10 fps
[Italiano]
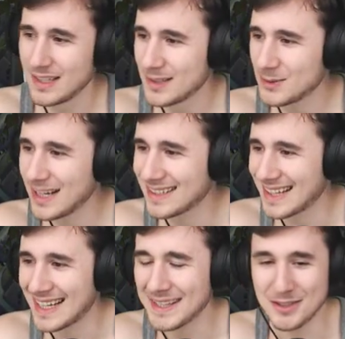Guarda,
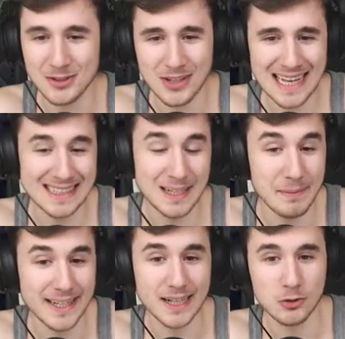ragazzi ignorante, hai
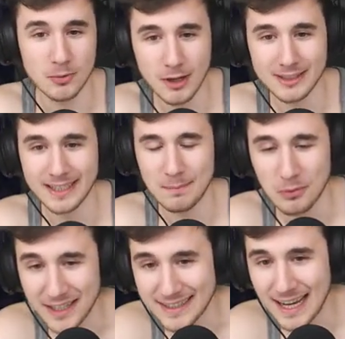beccato il mod
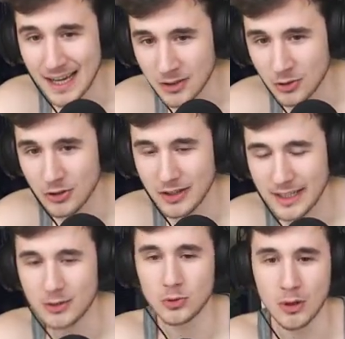napoletano
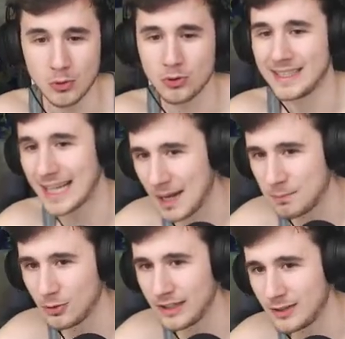e tu a uno di
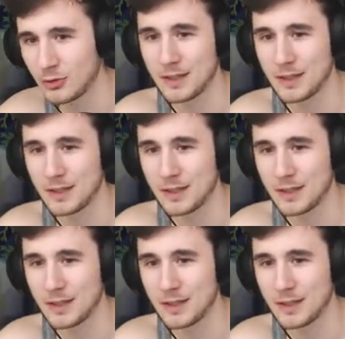Napoli non gli